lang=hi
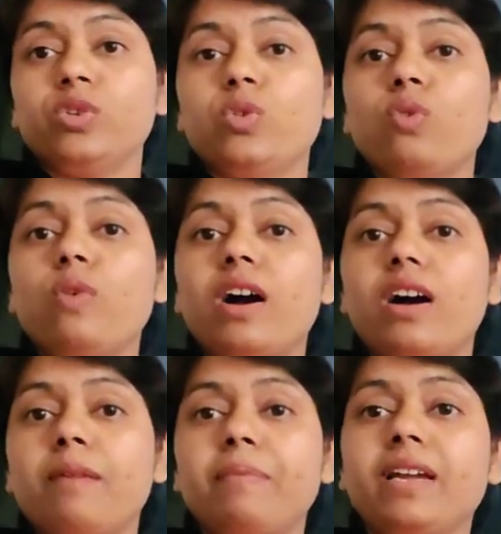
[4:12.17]
जिनको
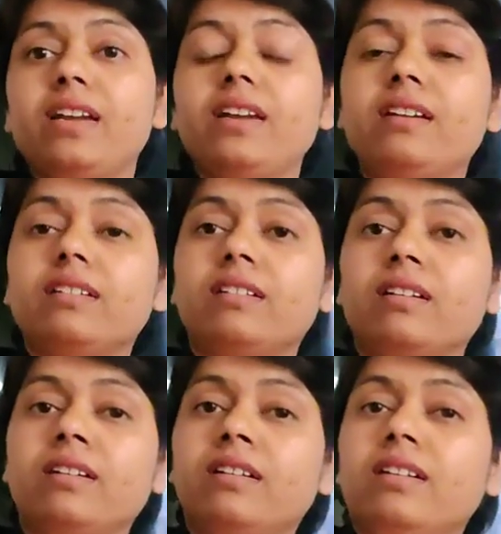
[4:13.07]
वहाँ पे
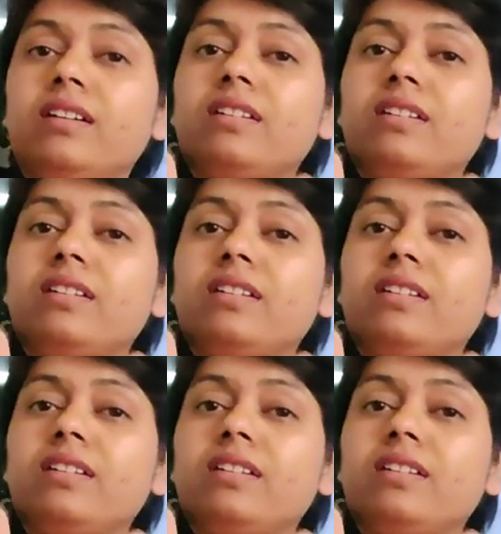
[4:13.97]
आ,